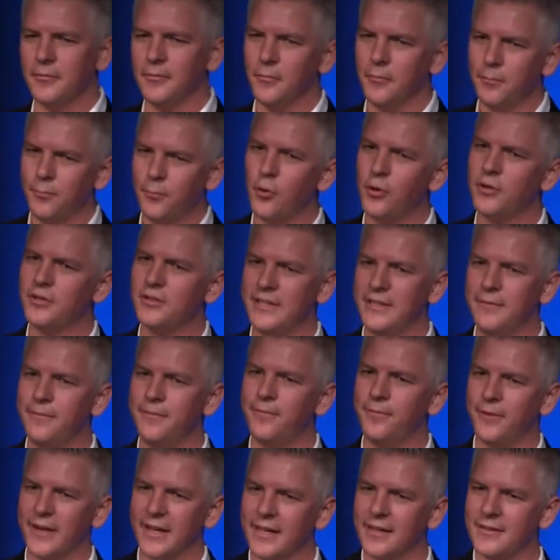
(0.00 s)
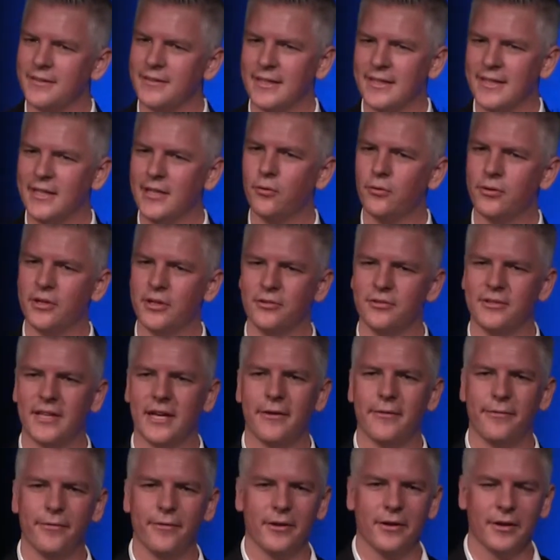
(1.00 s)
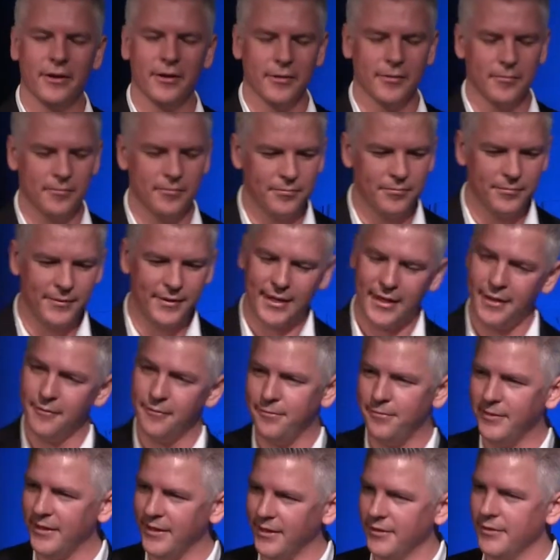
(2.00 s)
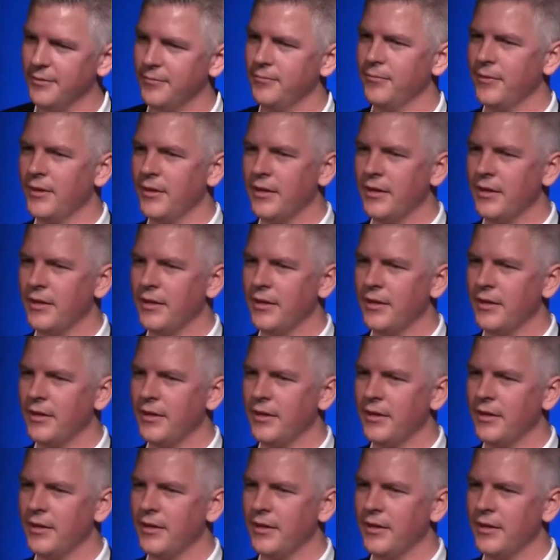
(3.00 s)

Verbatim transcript: um pouco diferente daquilo que eu estava a ver.